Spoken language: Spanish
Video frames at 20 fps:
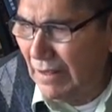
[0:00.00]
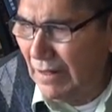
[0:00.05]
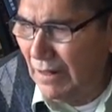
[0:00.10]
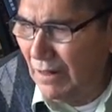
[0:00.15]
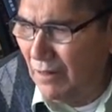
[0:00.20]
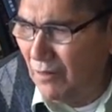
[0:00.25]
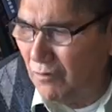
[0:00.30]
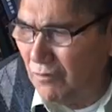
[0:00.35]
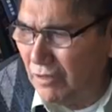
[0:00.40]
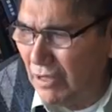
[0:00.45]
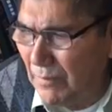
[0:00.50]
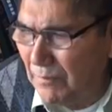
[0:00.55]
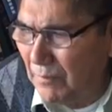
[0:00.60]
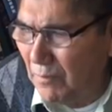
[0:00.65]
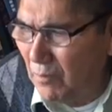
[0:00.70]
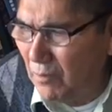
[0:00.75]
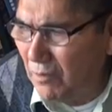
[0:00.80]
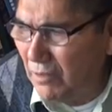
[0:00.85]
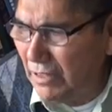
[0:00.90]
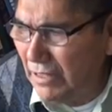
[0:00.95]
los
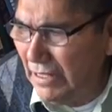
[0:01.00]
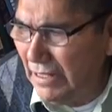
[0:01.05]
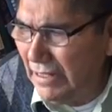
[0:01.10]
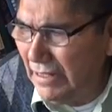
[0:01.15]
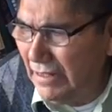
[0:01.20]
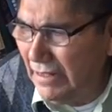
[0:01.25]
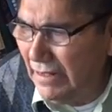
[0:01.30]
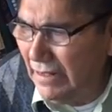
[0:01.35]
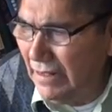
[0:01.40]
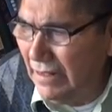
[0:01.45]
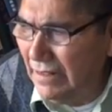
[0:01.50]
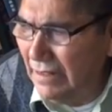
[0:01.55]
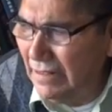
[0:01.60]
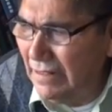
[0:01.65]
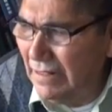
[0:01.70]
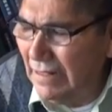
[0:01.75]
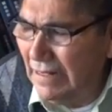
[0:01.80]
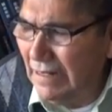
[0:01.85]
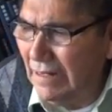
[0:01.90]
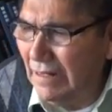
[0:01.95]
aportes
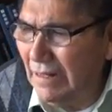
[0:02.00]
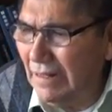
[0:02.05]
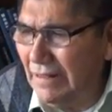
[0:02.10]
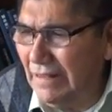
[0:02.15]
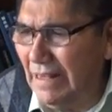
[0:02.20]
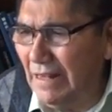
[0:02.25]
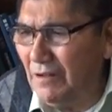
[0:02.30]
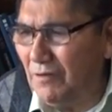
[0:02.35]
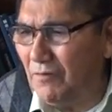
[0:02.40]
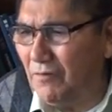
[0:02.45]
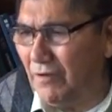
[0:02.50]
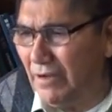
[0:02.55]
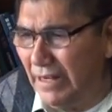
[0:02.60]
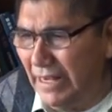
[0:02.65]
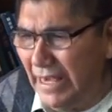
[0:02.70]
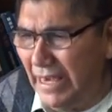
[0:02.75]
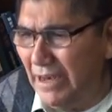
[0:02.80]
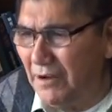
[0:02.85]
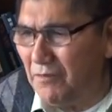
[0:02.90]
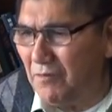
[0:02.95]
de los
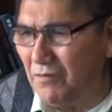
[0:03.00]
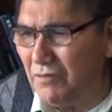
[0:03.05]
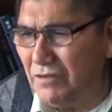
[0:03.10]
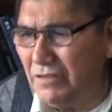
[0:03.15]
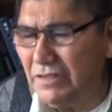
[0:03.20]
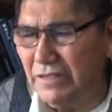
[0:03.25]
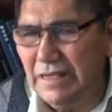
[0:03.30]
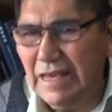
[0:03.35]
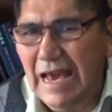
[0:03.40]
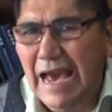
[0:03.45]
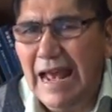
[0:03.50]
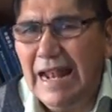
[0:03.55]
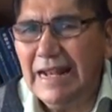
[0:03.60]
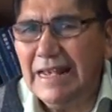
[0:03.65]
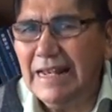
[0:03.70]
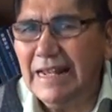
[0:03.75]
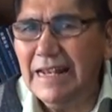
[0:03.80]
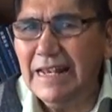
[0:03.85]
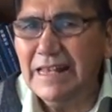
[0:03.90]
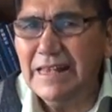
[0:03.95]
griegos
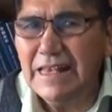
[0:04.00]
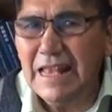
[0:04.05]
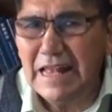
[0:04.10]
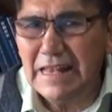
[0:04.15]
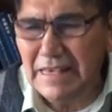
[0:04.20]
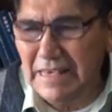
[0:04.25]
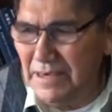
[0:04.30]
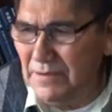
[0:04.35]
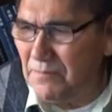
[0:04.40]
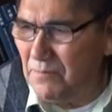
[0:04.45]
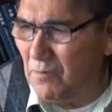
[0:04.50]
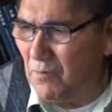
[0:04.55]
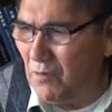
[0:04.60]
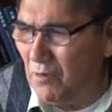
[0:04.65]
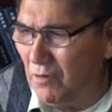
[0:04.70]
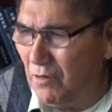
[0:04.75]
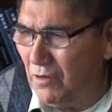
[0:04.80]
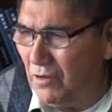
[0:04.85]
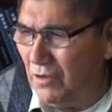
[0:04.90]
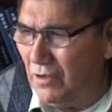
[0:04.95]
al
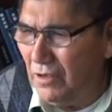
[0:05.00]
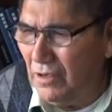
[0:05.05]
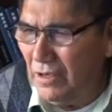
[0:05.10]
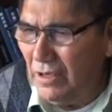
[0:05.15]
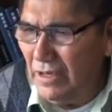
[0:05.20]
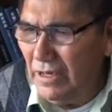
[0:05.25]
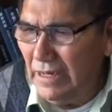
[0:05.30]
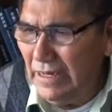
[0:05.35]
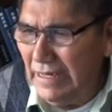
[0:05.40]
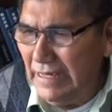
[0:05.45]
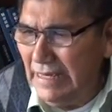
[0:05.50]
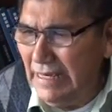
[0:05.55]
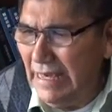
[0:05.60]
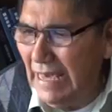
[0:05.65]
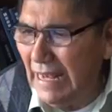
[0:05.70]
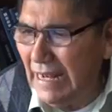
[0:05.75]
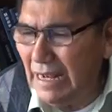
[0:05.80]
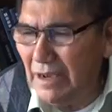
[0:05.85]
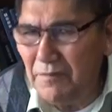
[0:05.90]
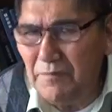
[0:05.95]
cristianismo
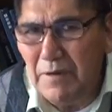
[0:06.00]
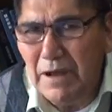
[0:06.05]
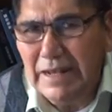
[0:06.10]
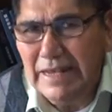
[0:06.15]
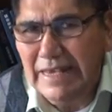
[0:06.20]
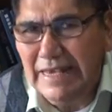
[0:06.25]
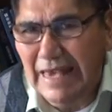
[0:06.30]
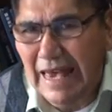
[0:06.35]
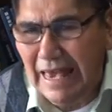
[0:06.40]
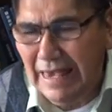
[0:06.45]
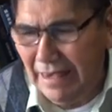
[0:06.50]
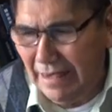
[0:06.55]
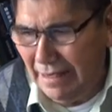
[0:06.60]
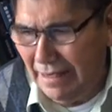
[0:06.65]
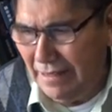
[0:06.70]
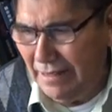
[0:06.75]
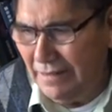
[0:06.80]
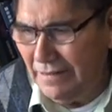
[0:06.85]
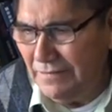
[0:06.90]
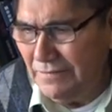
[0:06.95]
y a la humanidad.